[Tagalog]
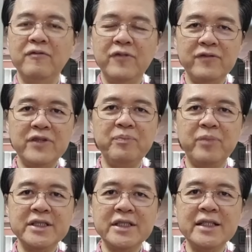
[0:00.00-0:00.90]

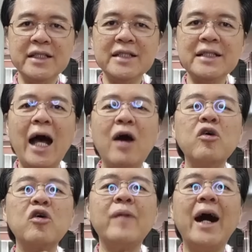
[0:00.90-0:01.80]
50% ng tao
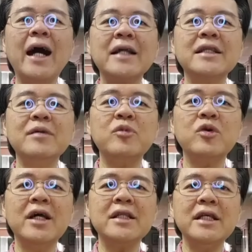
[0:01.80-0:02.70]
kumakatim
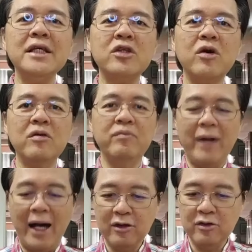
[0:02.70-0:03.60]
muna dito
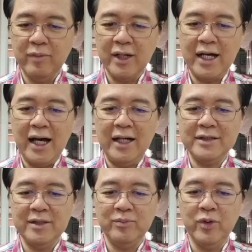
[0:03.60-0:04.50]
bago
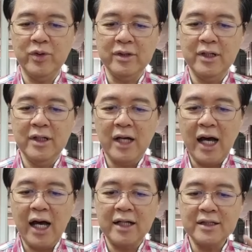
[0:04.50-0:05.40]
magkakasipon.
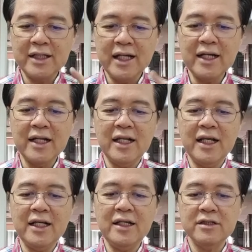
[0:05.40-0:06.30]
Uh,
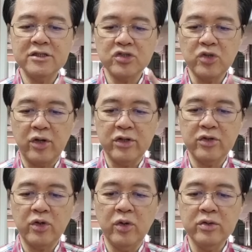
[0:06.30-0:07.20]
tickly, sore
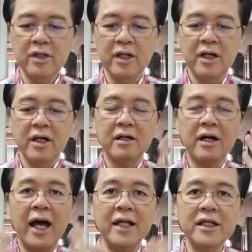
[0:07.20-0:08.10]
throat,
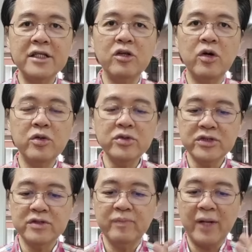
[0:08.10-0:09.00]
runny
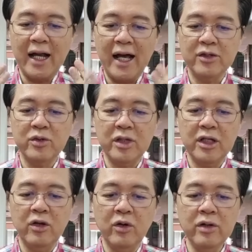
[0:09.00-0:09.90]
nose, barado
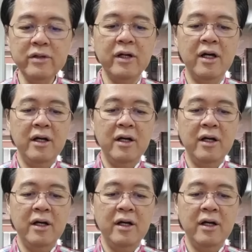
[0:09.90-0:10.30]
ilong,